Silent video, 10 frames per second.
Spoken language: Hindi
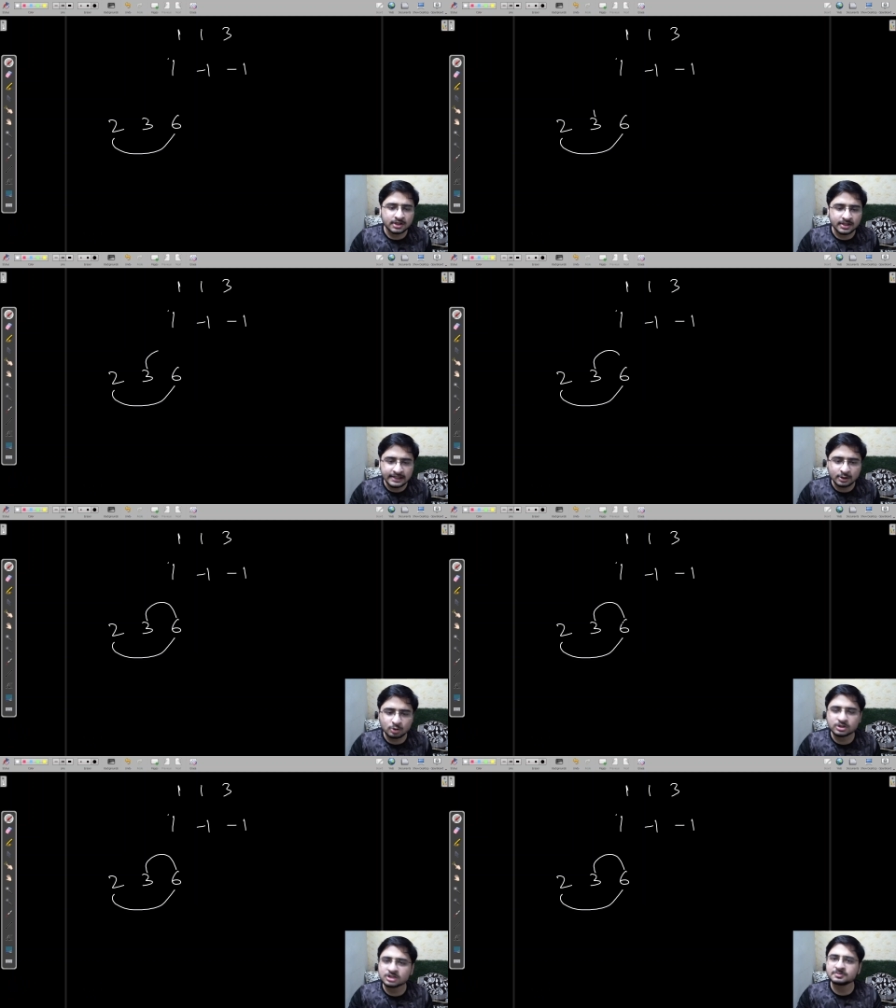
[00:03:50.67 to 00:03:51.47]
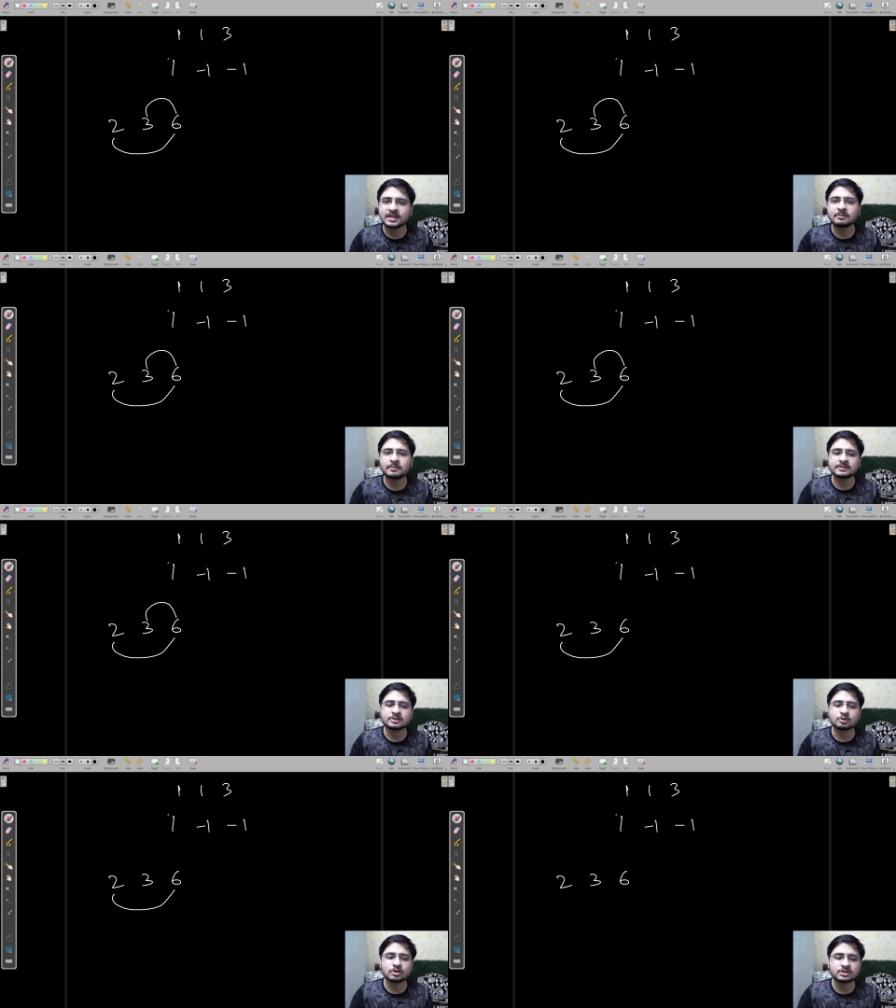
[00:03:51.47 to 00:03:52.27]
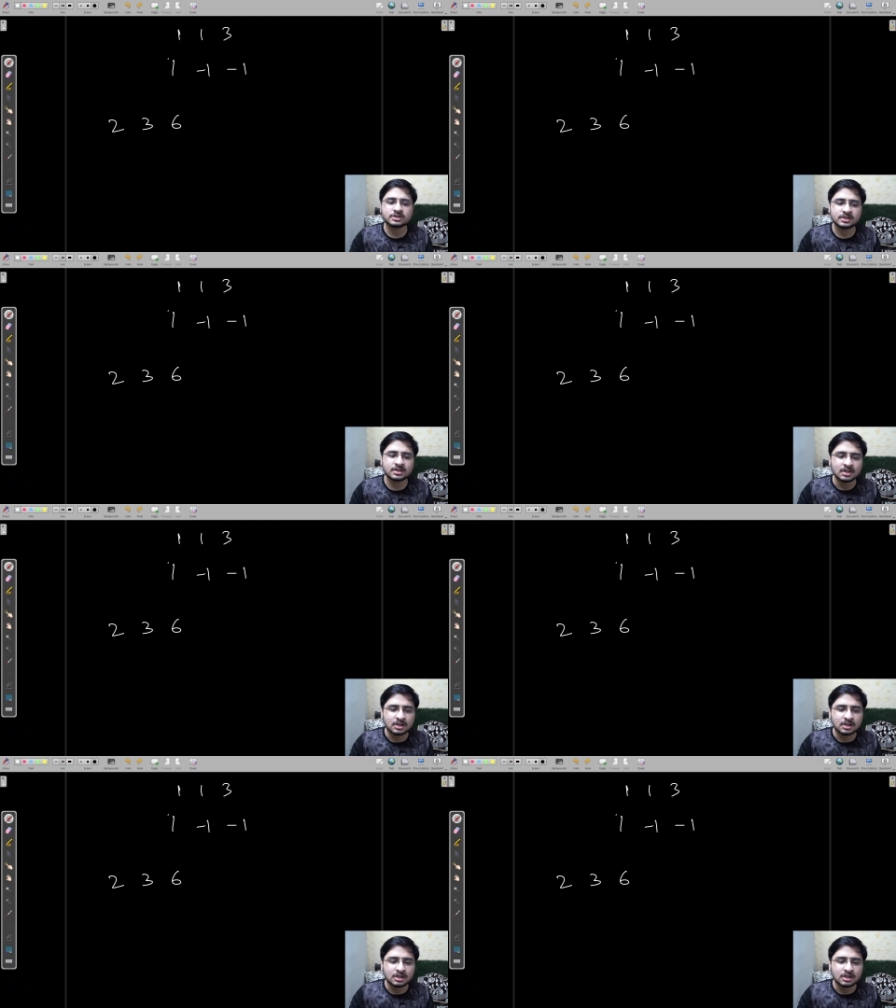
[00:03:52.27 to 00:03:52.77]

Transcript: थ्री इंटू सिक्स भी एरे में प्रेजेंट होना चाहिए